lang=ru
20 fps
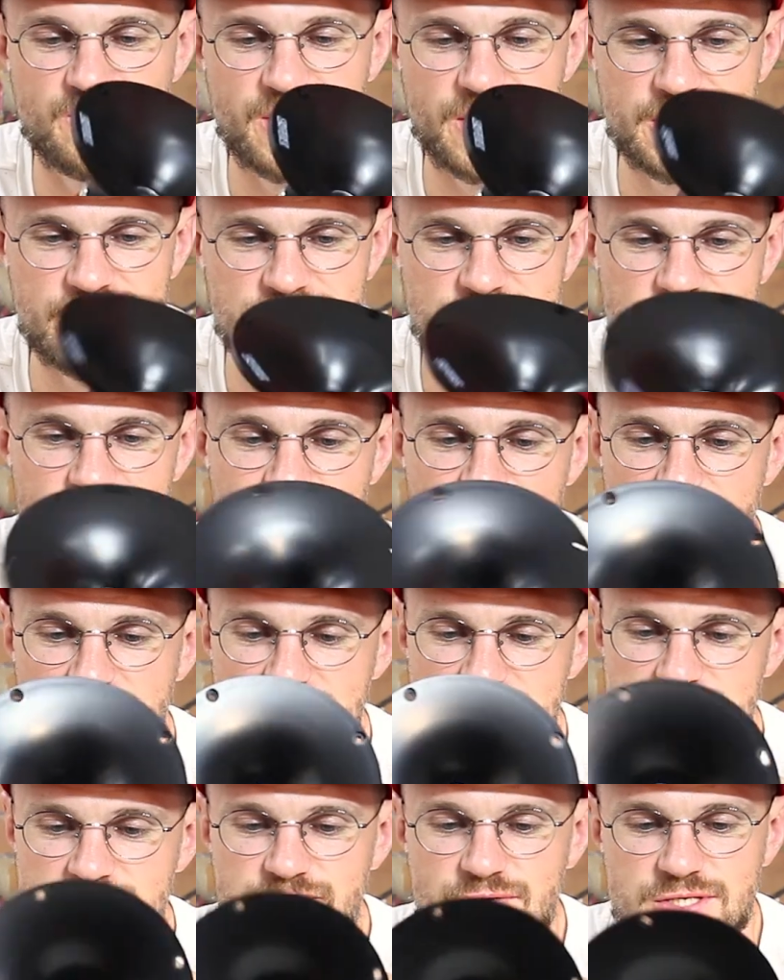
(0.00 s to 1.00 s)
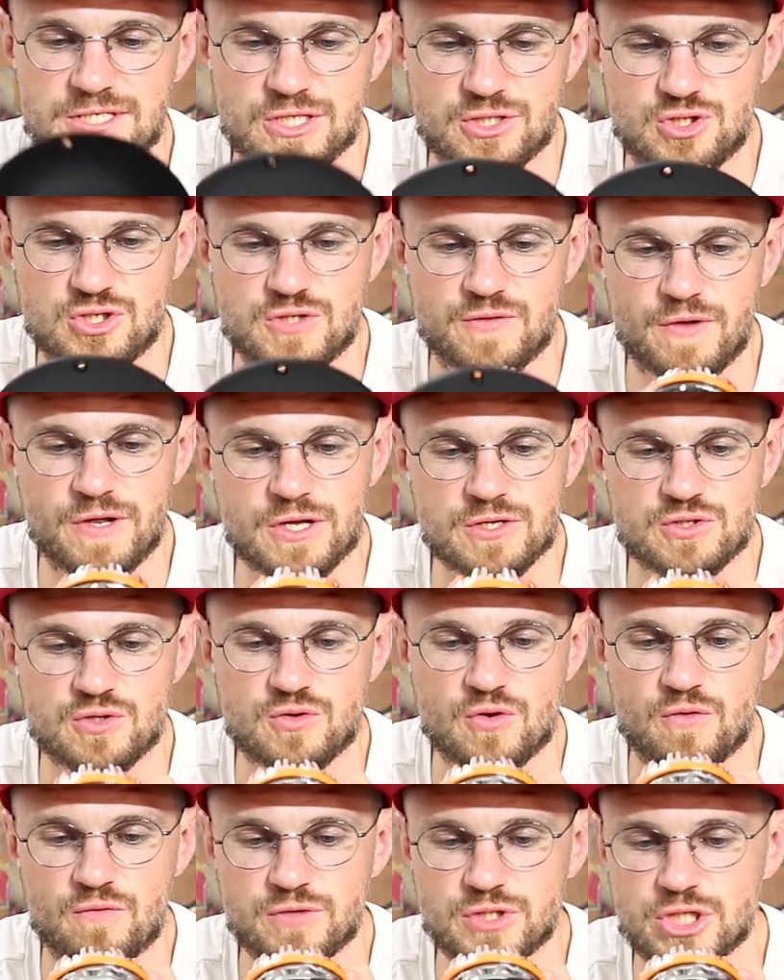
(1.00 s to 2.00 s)
магниты, соответственно, чувствительность у
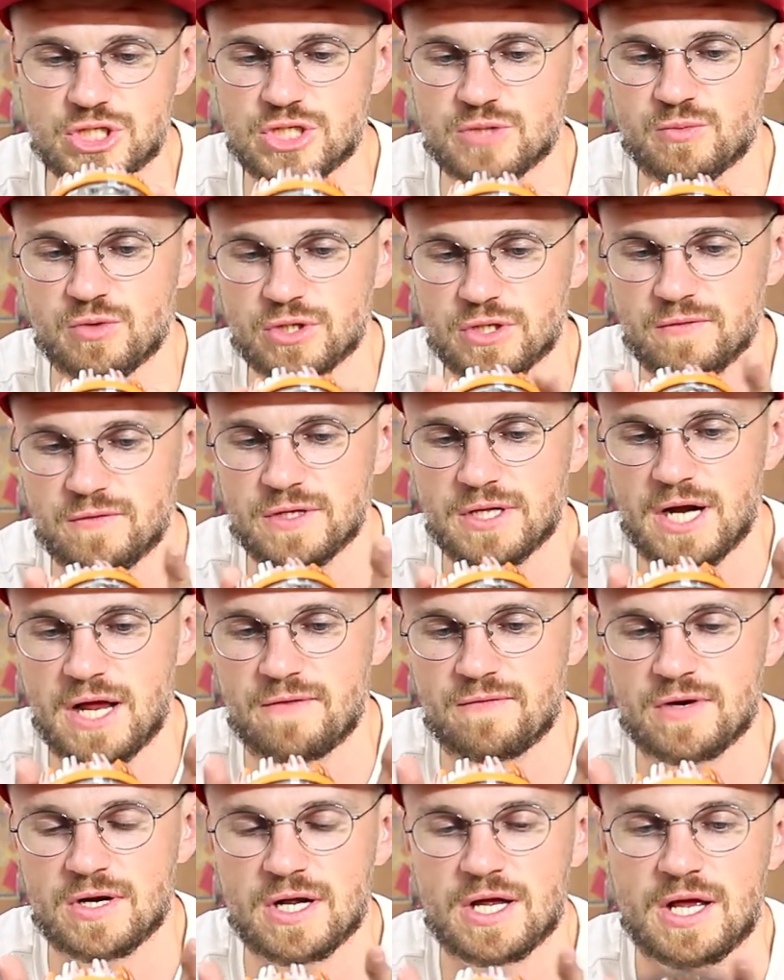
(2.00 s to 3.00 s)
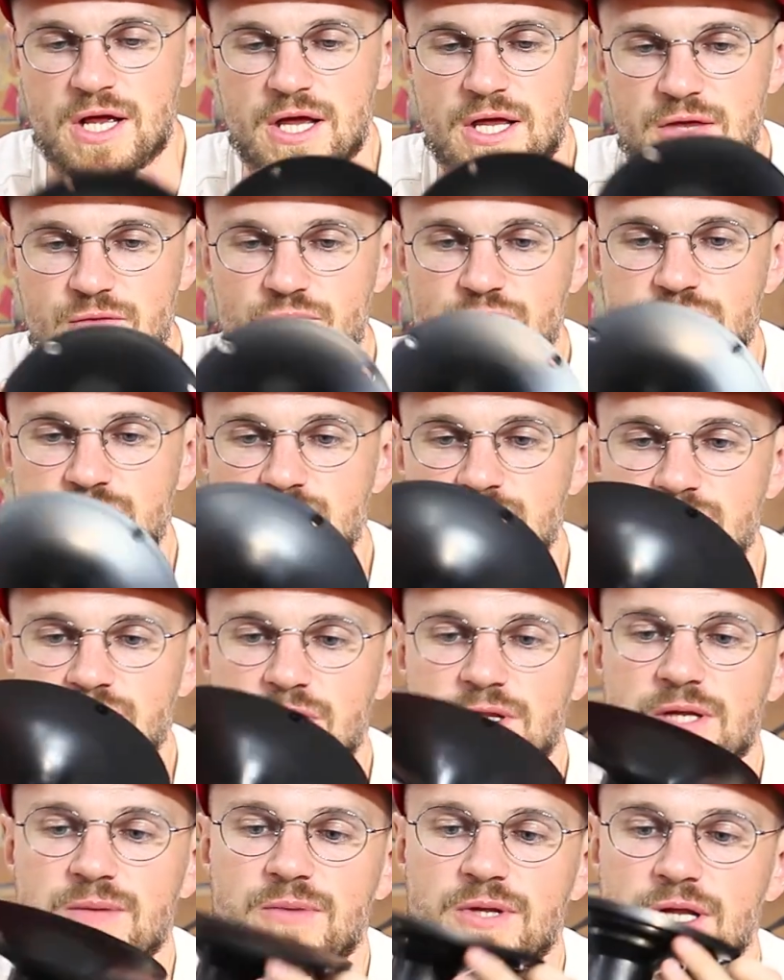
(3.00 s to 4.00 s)
него выше, чем у этого драйвера, и 80
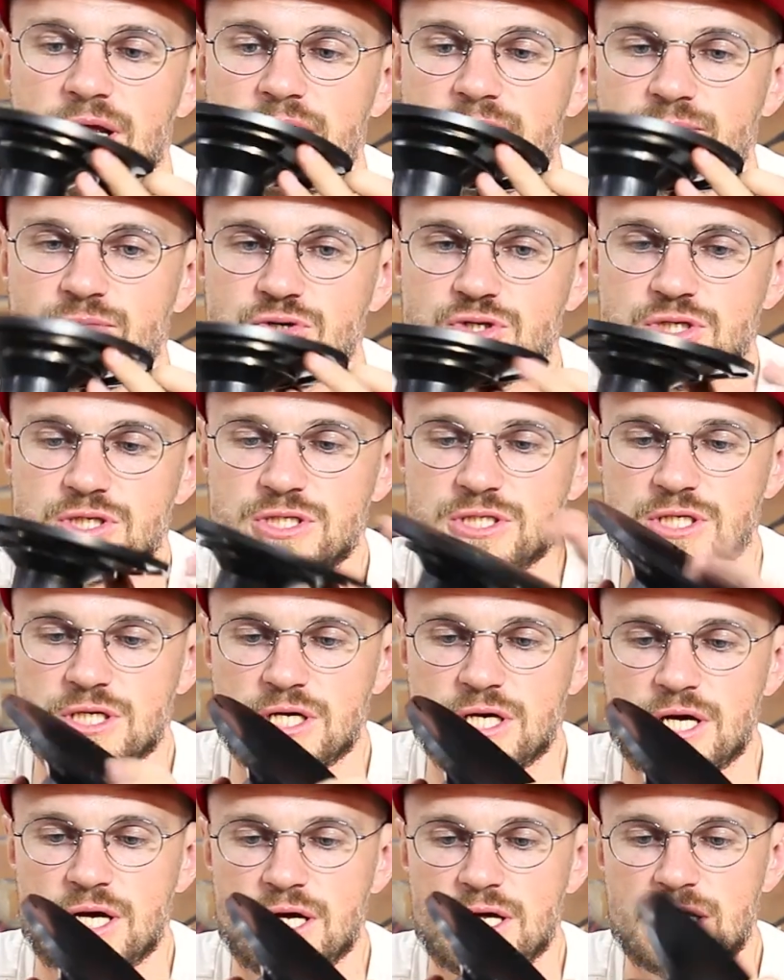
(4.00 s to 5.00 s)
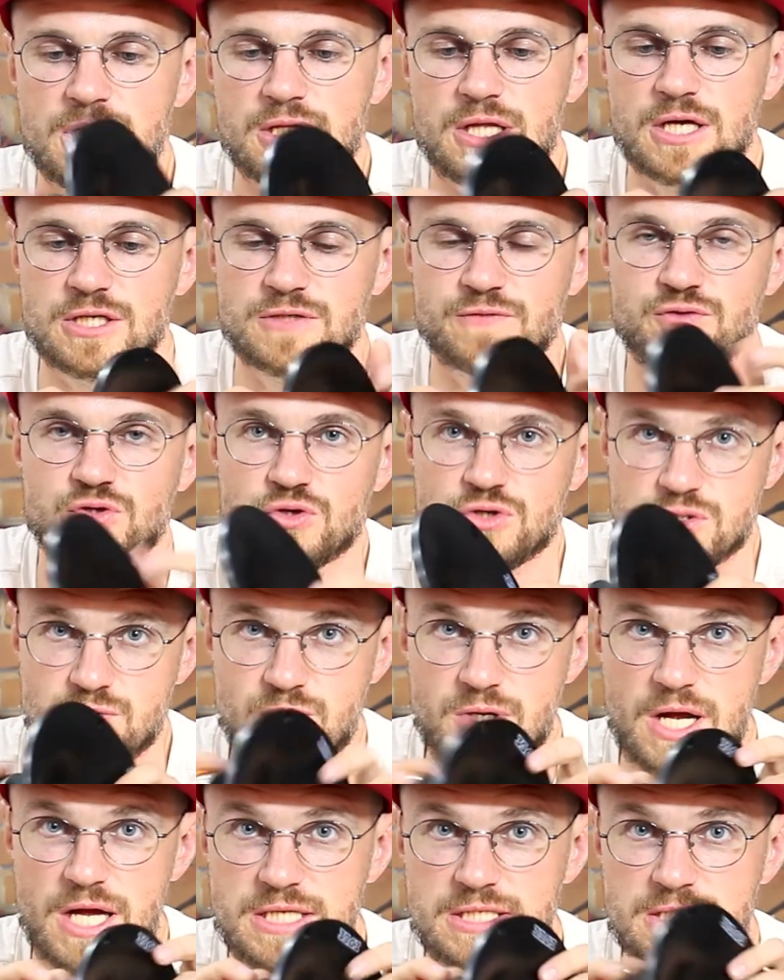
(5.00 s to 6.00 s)
ватт номинальной мощности. Также все
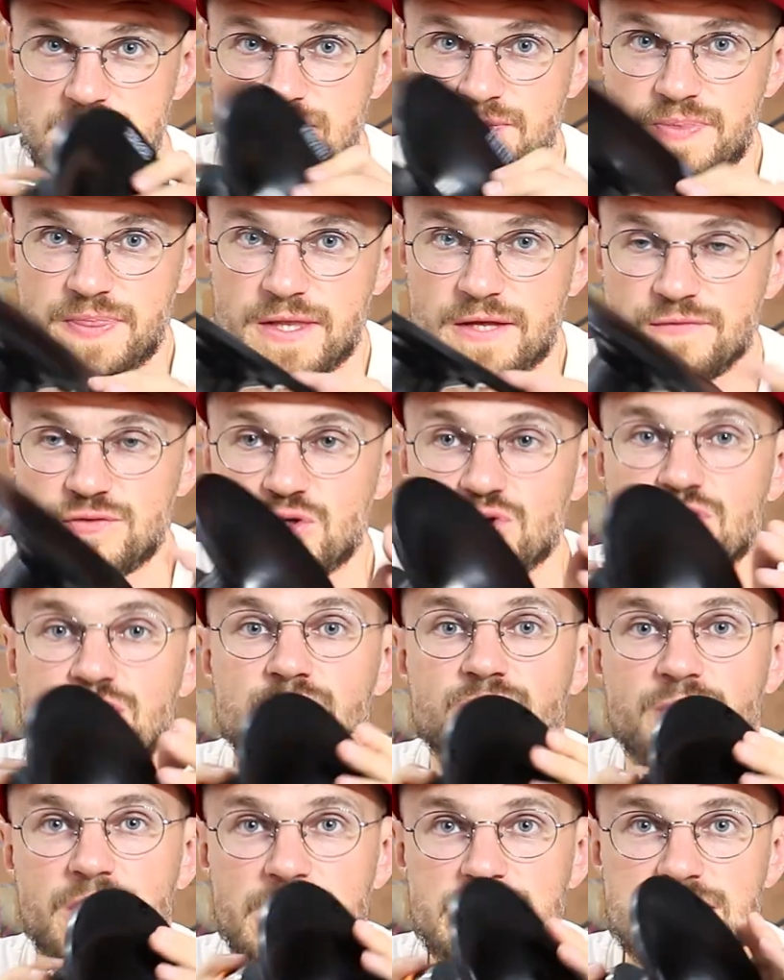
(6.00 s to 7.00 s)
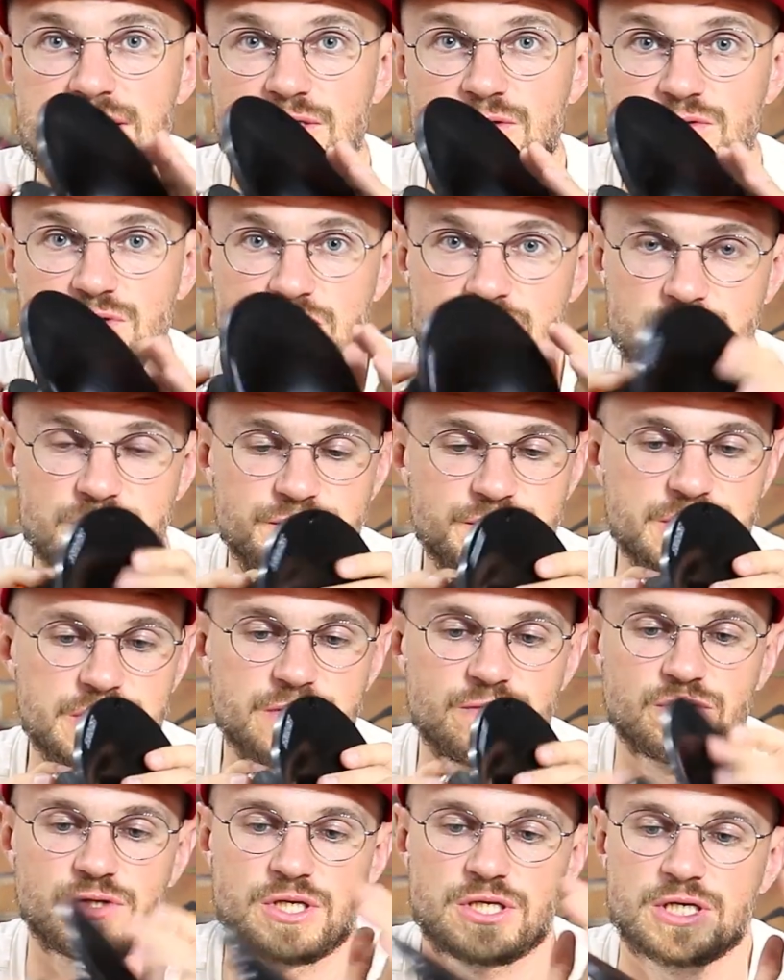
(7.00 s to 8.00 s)
разбирается, все снимается, то есть
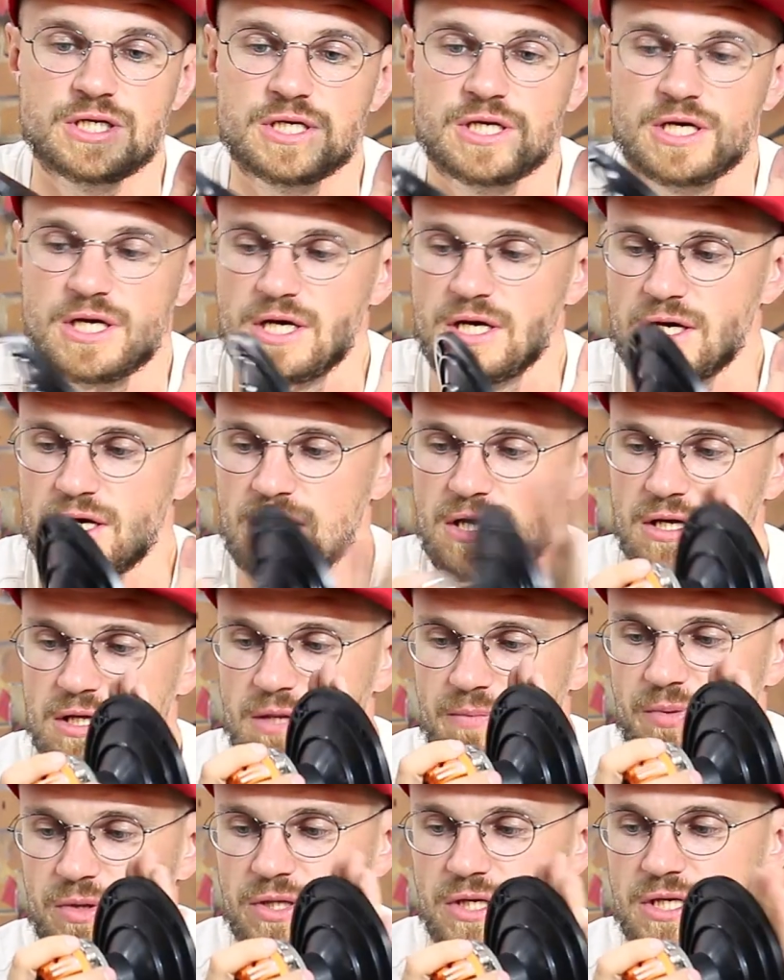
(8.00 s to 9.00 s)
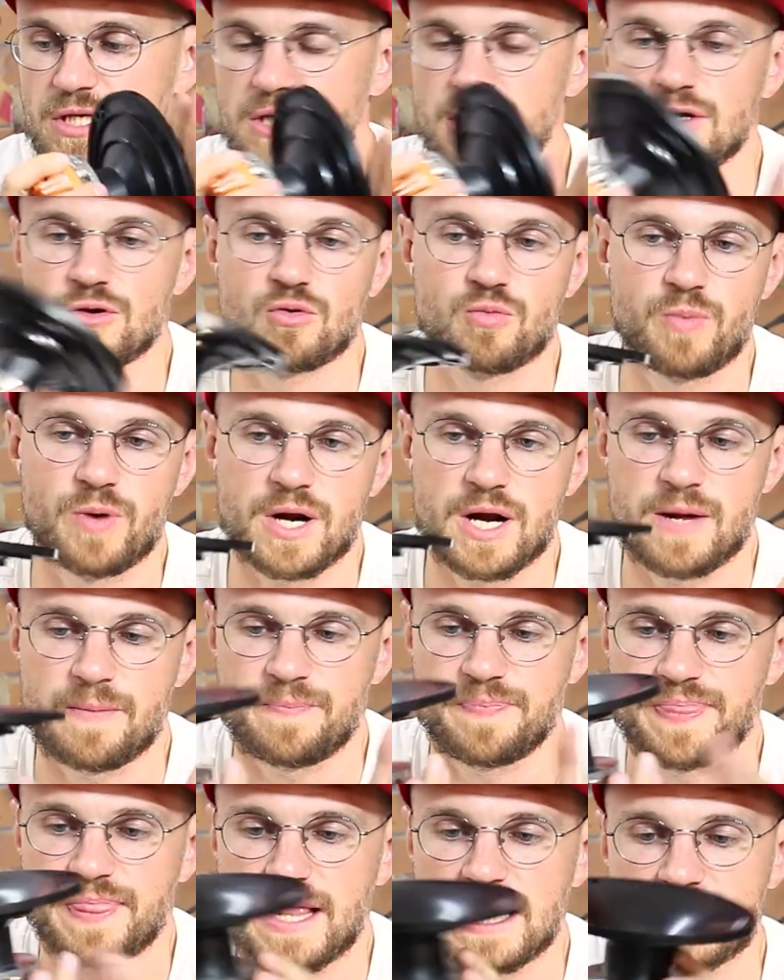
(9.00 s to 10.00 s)
все вот эти а, дополнительные рупора
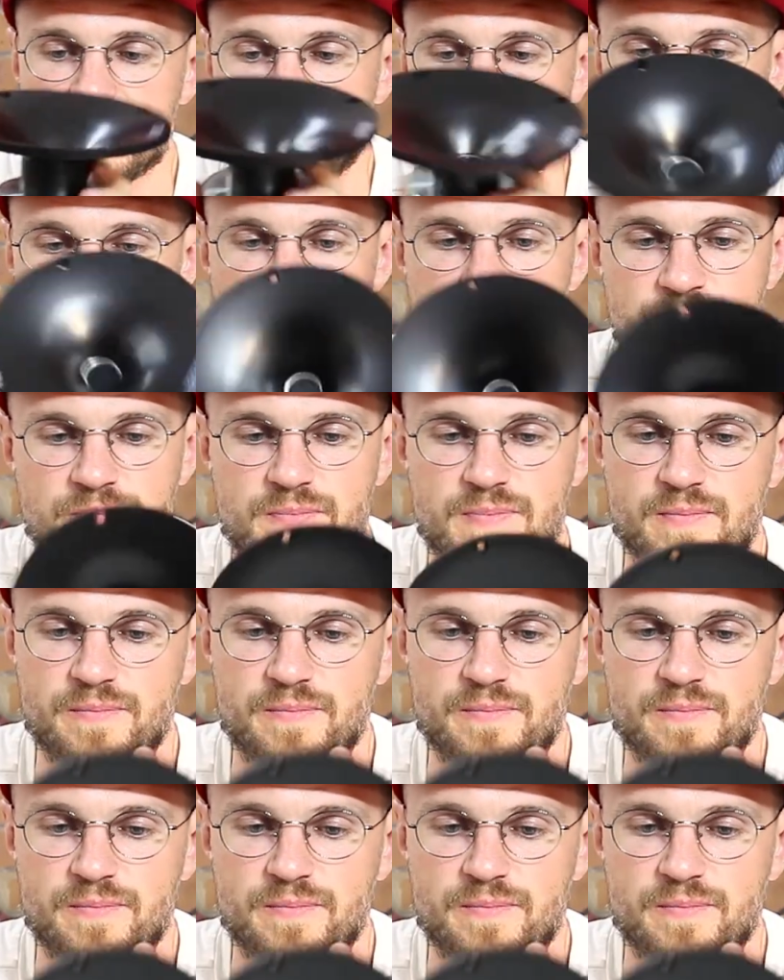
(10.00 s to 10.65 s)
с него.